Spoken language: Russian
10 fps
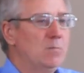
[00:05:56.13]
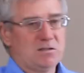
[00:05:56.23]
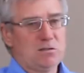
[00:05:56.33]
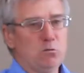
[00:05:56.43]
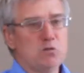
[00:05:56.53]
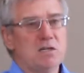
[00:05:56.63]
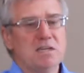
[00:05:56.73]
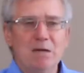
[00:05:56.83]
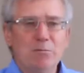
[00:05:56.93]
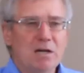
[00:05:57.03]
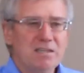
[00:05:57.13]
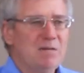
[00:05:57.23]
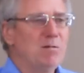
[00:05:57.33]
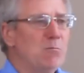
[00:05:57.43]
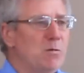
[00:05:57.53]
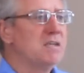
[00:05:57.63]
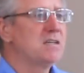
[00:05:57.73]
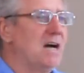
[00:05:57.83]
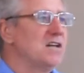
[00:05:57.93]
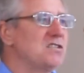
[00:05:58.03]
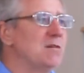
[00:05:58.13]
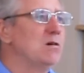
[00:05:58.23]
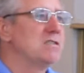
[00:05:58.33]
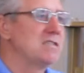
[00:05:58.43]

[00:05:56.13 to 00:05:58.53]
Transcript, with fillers: Послушай, необходимо быть каждому